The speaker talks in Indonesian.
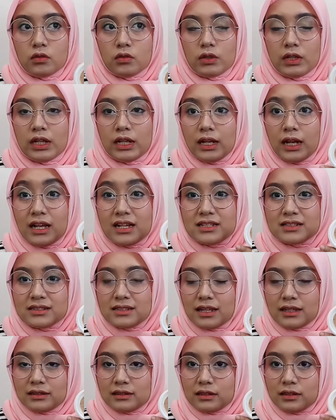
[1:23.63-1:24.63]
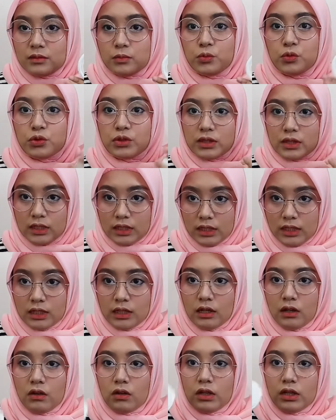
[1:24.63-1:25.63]
kuning langsat ke putih
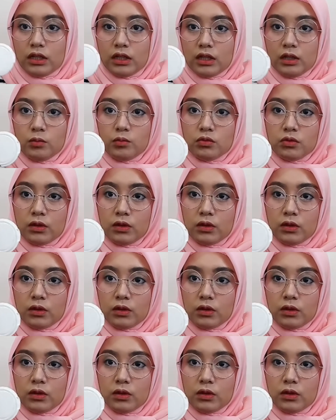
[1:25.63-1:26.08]
kalau ini